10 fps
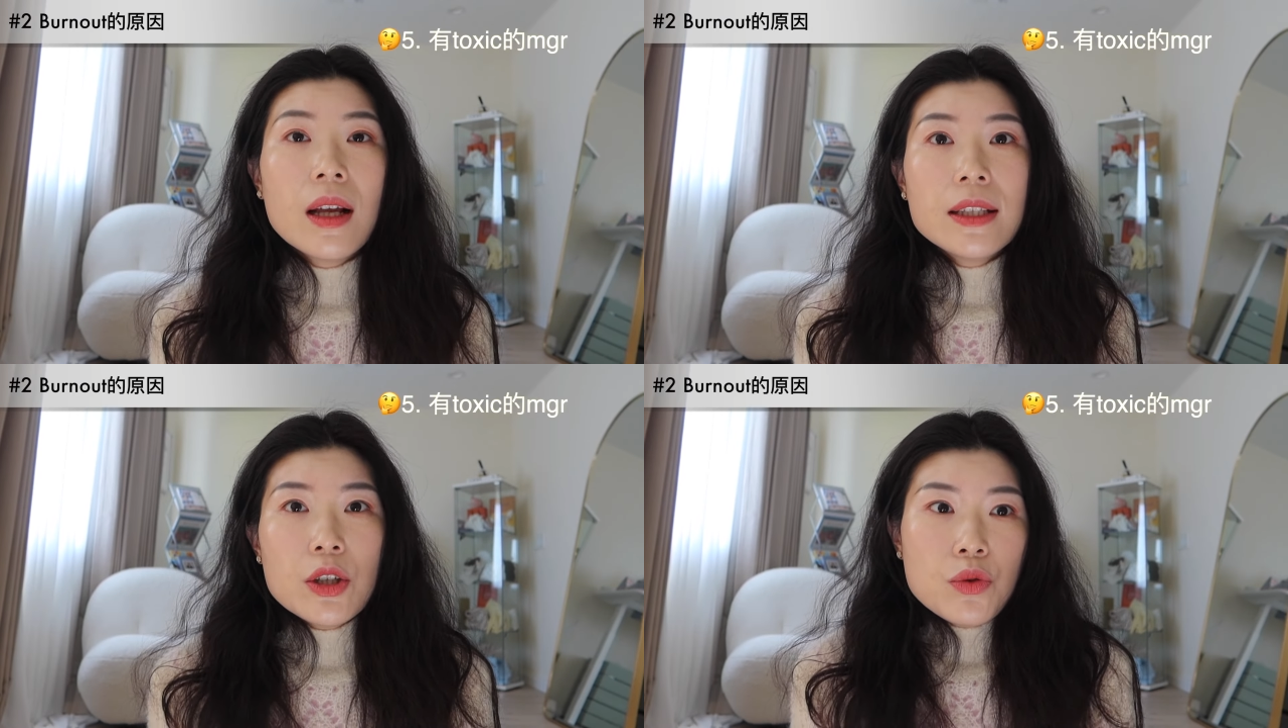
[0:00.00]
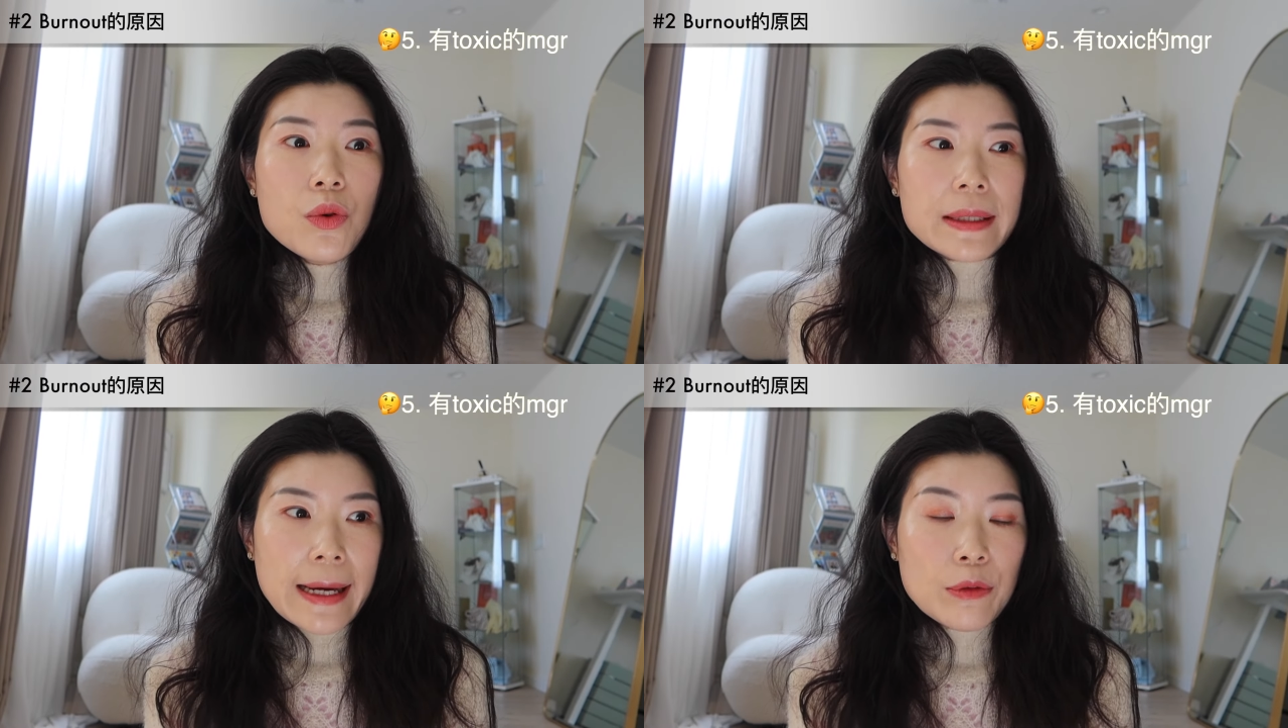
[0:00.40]
那如
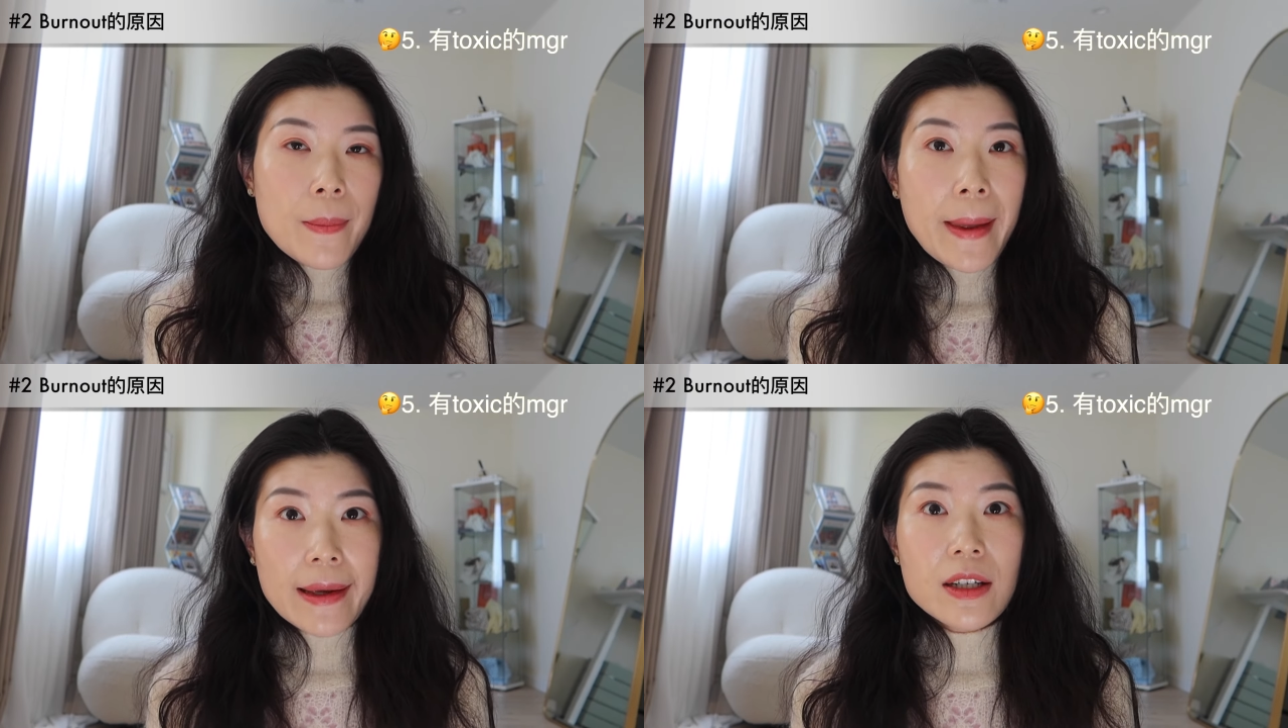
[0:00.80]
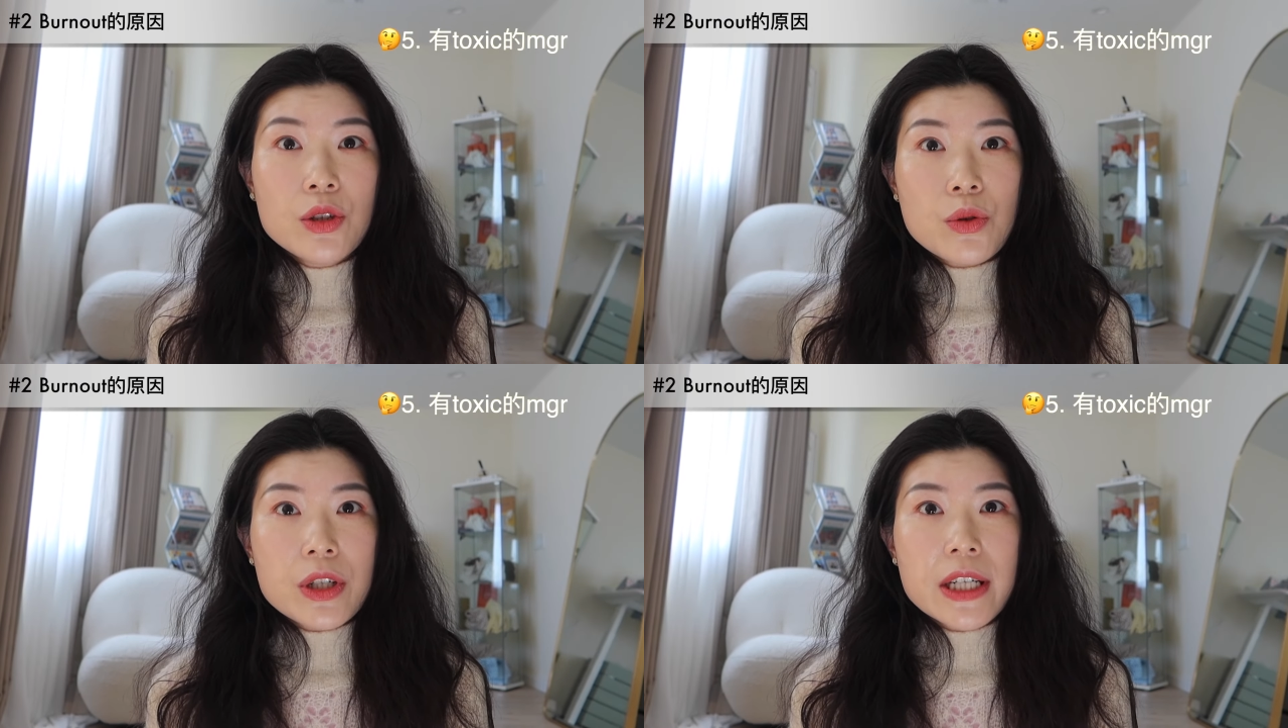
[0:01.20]
果他对每个
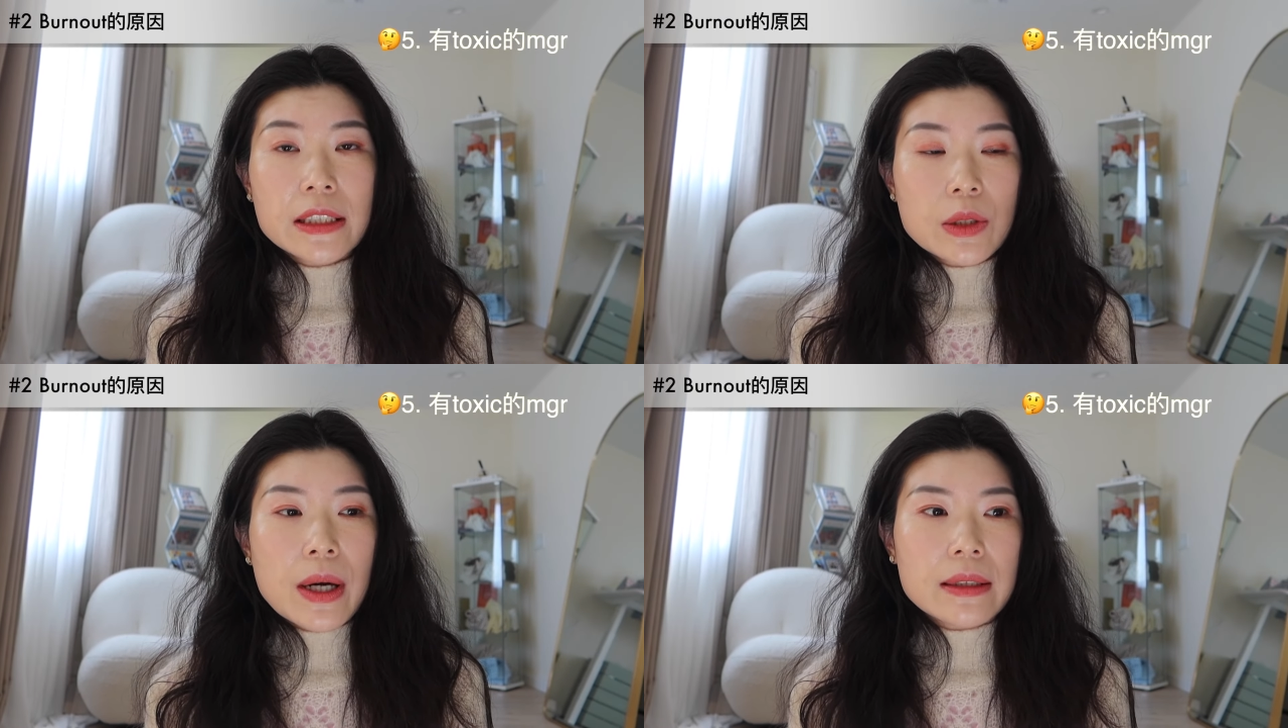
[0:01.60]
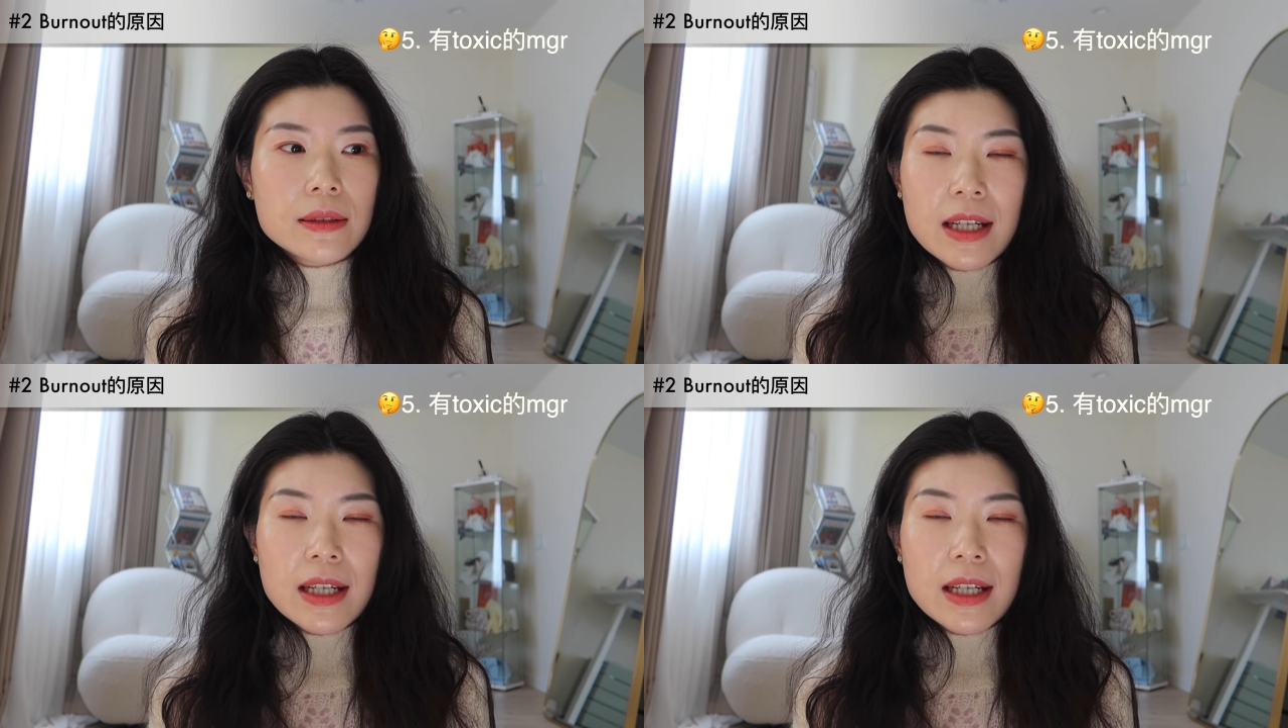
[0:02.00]
人都是这样的话呢？